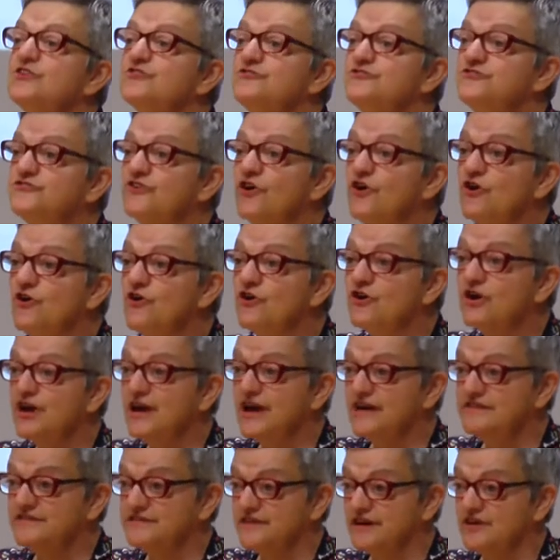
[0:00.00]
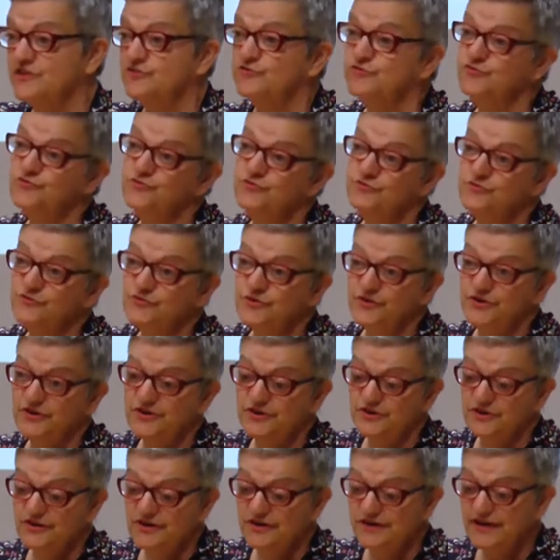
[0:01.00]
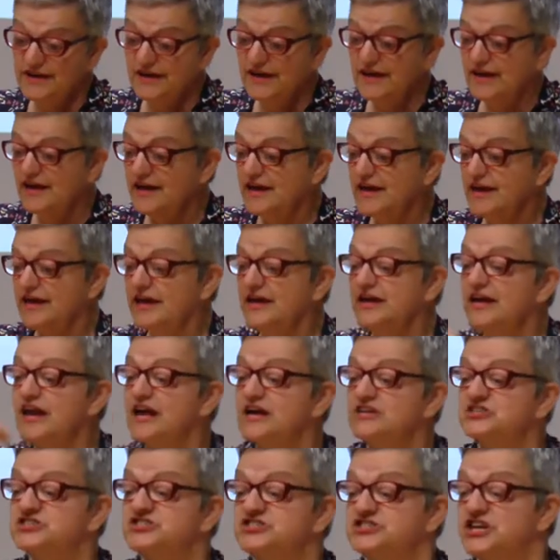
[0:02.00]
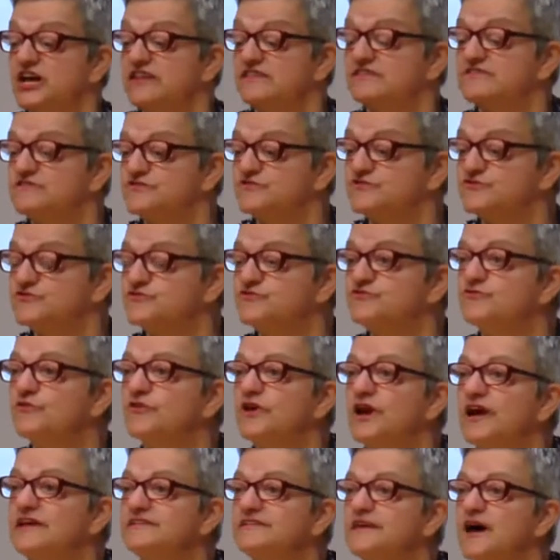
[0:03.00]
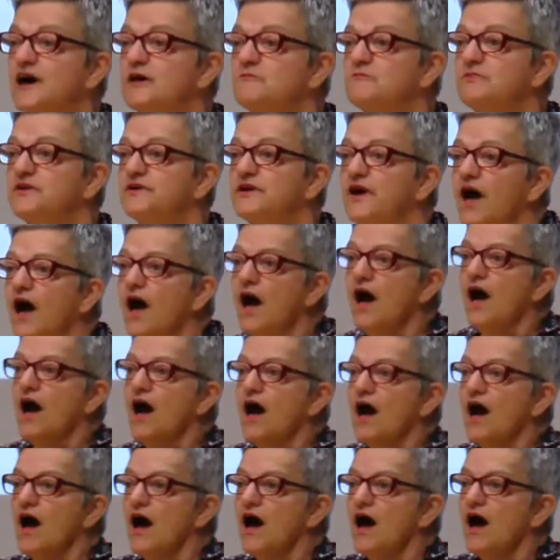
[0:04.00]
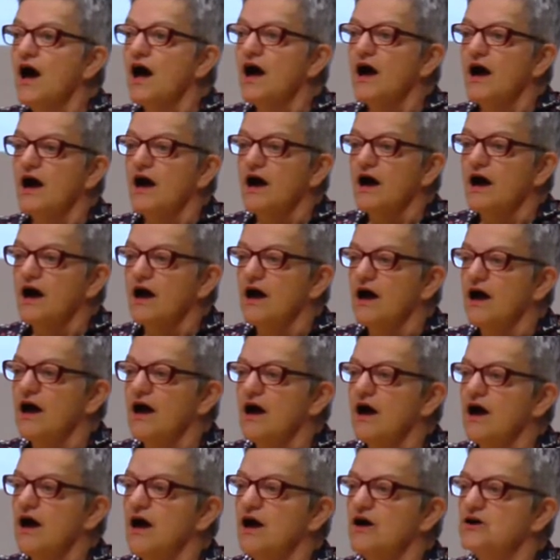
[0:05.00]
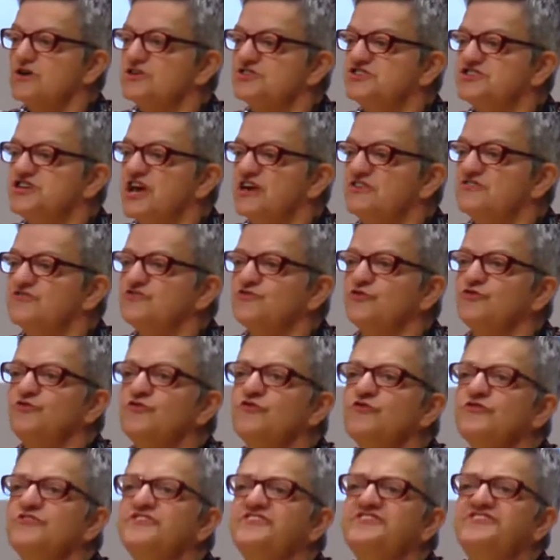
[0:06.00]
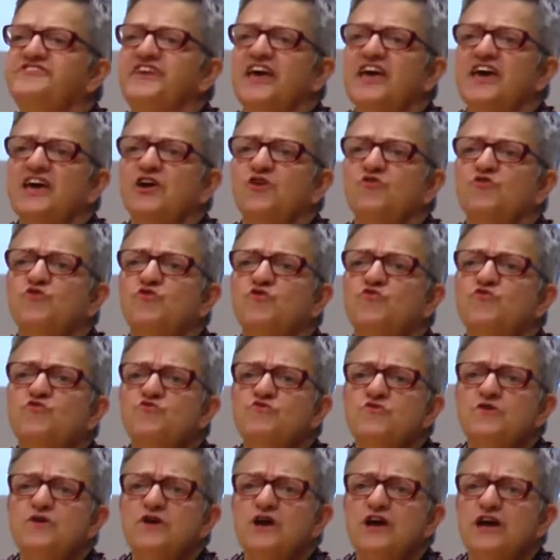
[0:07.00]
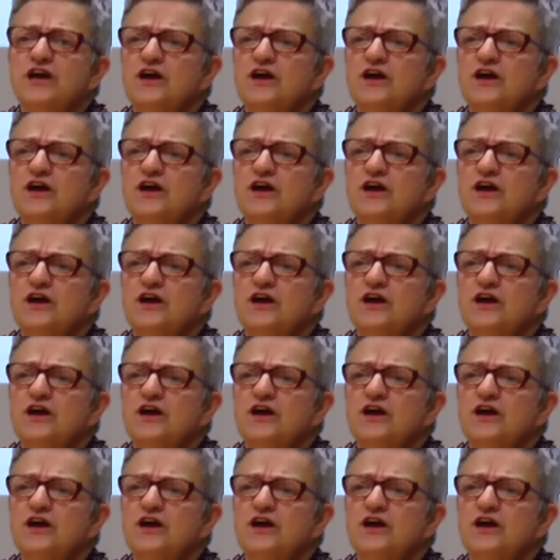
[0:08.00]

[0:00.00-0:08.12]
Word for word: sort la ceinture et la jette sur la table. Un geste de dégoût,